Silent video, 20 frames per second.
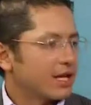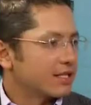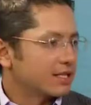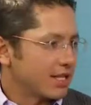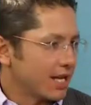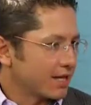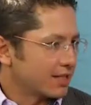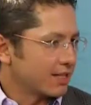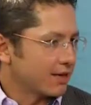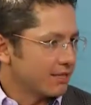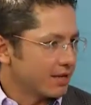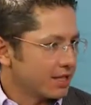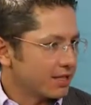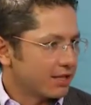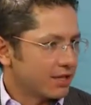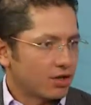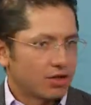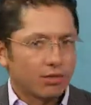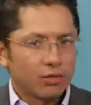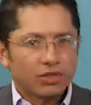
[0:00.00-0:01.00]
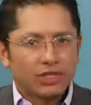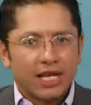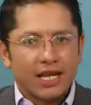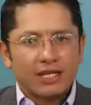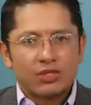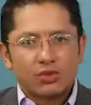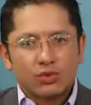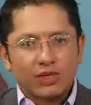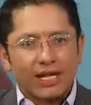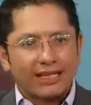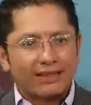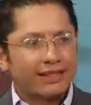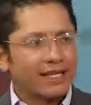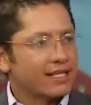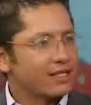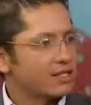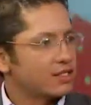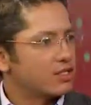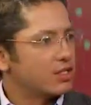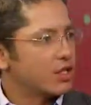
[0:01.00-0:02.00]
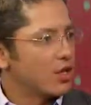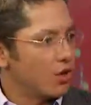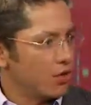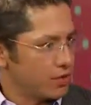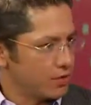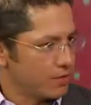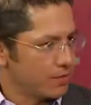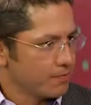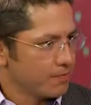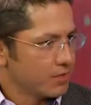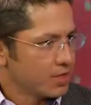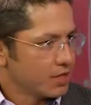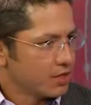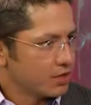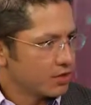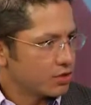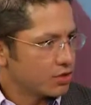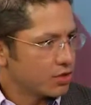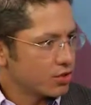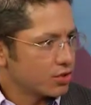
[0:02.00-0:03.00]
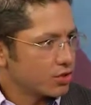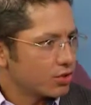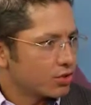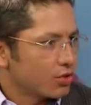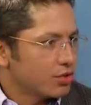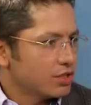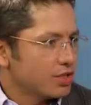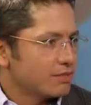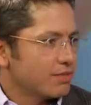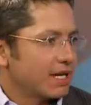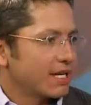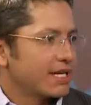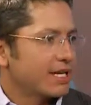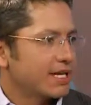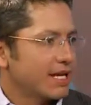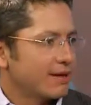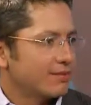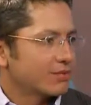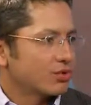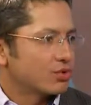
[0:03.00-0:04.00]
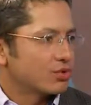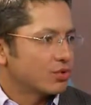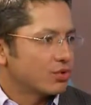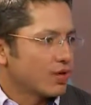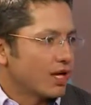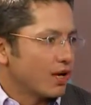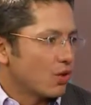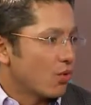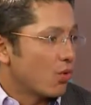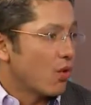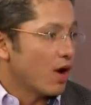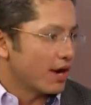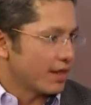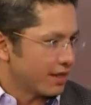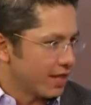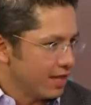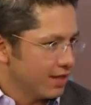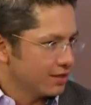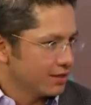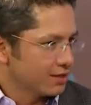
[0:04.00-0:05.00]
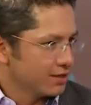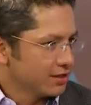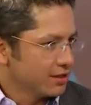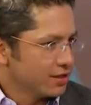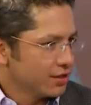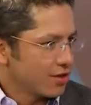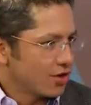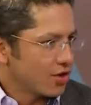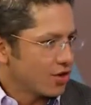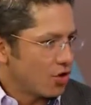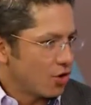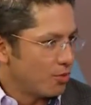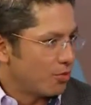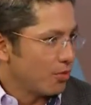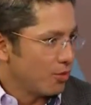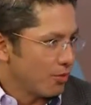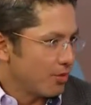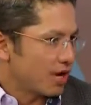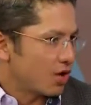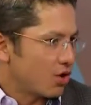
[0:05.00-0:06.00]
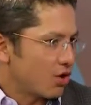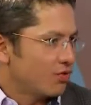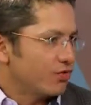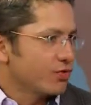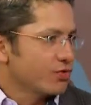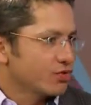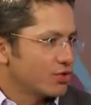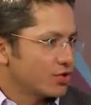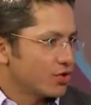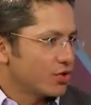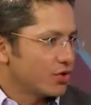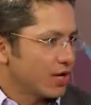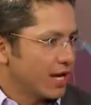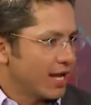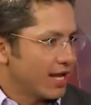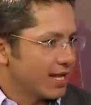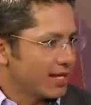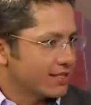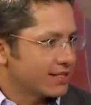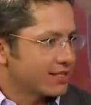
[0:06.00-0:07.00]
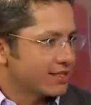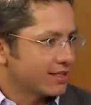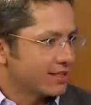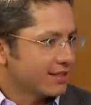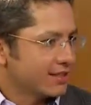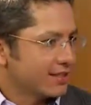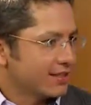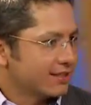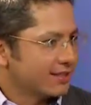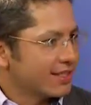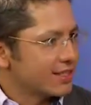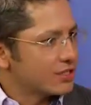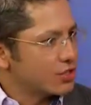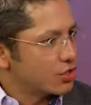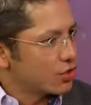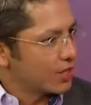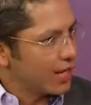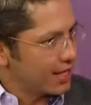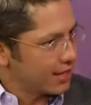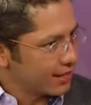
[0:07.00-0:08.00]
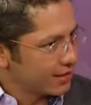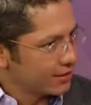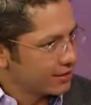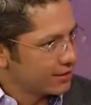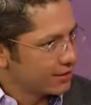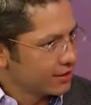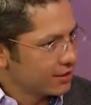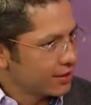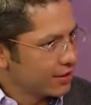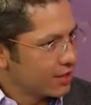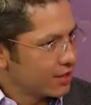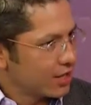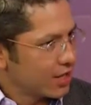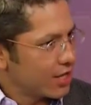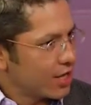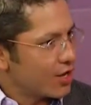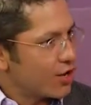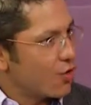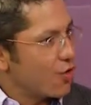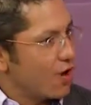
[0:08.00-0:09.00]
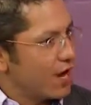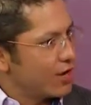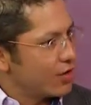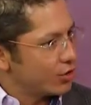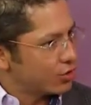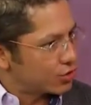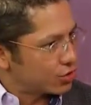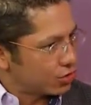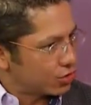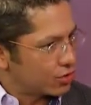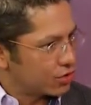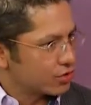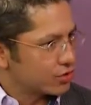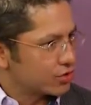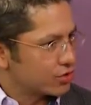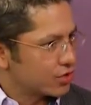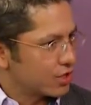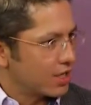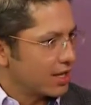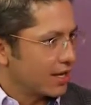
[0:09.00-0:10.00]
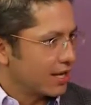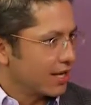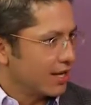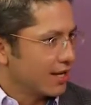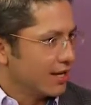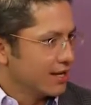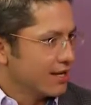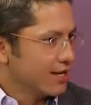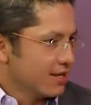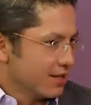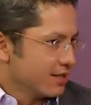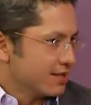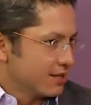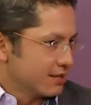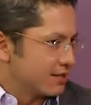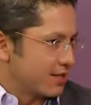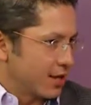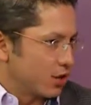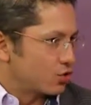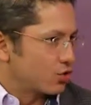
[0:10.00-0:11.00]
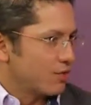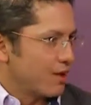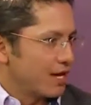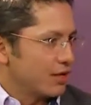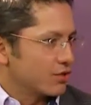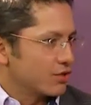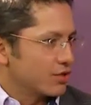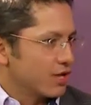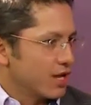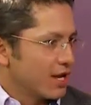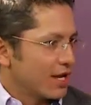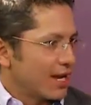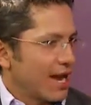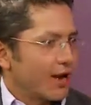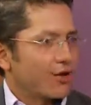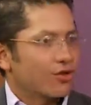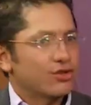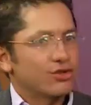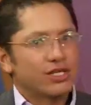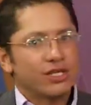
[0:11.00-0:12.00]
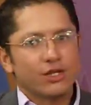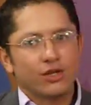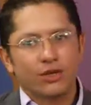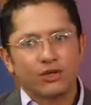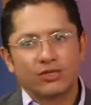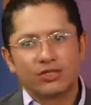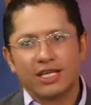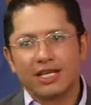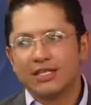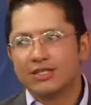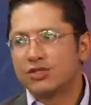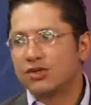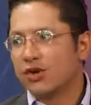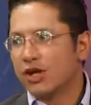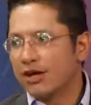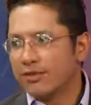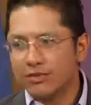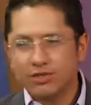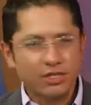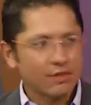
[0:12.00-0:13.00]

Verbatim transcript: Exactamente. Como tal es una tensión. si nosotros imaginamos una cuerda, como mejor funciona es tensionada. Igual nosotros, eh, seres humanos, claro, si nos tensionamos